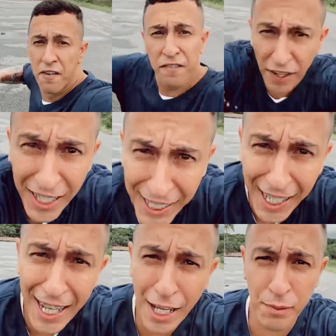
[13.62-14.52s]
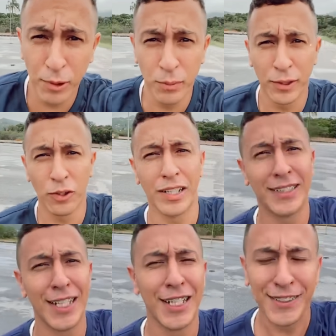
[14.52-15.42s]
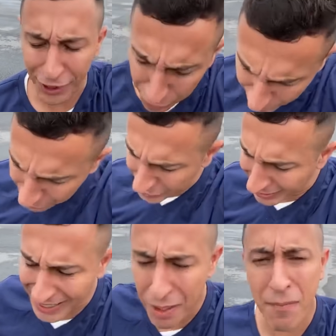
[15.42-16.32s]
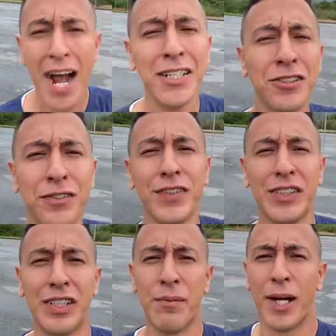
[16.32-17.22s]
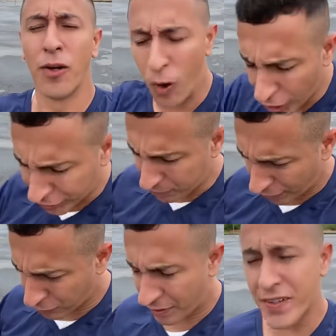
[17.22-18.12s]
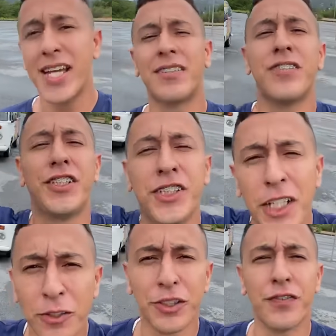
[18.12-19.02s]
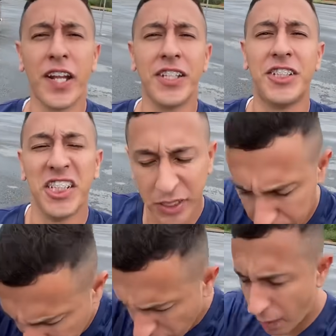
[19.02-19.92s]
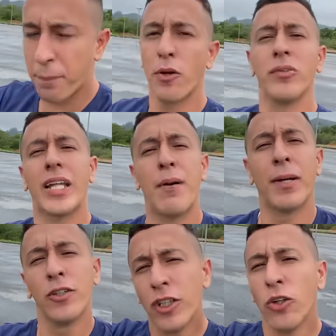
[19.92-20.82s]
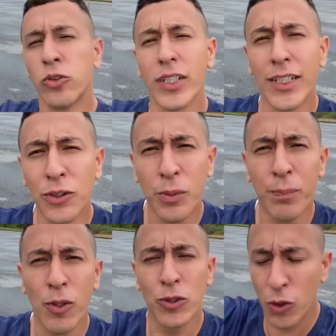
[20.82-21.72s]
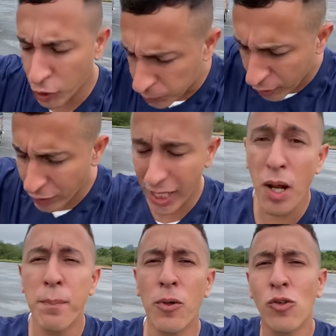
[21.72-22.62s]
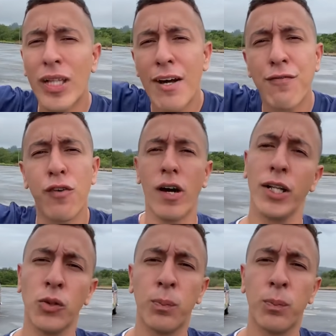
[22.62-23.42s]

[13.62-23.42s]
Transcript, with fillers: Fala aí galera, meu nome é Douglas Zenan. sejam bem-vindos a mais um vídeo, né mano? Hoje, mais uma vez, vestido de frentista pra eu aprontar, mano Não tô dentro do posto hoje porque eu quero aprontar fora do